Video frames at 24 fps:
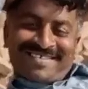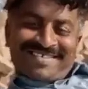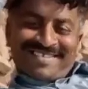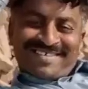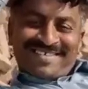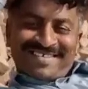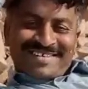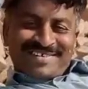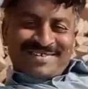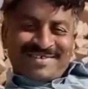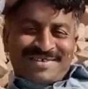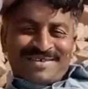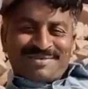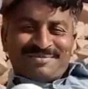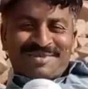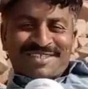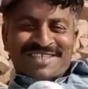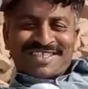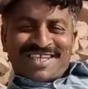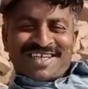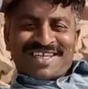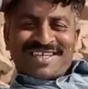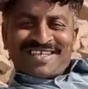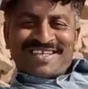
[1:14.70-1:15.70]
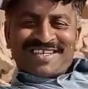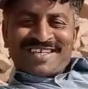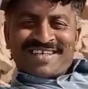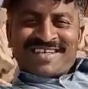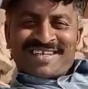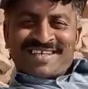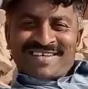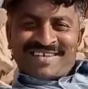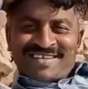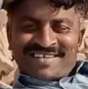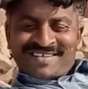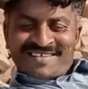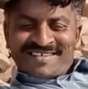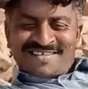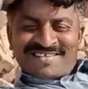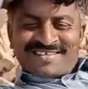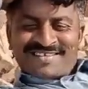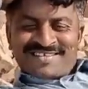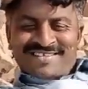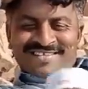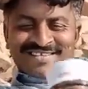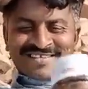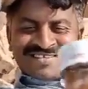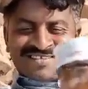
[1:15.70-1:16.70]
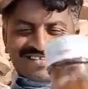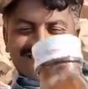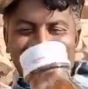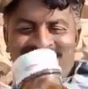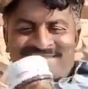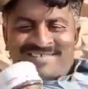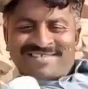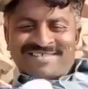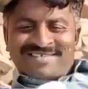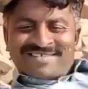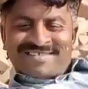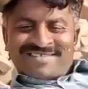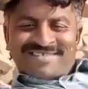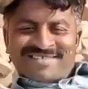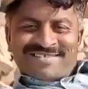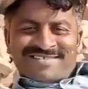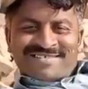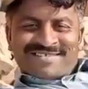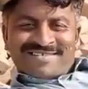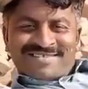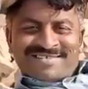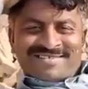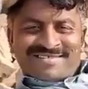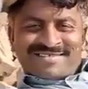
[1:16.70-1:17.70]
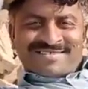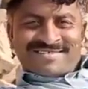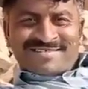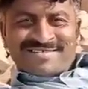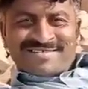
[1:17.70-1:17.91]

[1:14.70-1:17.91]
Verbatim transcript: नहीं है कोई मसला नहीं है नहीं नहीं ऐसा ऐसी कौन सी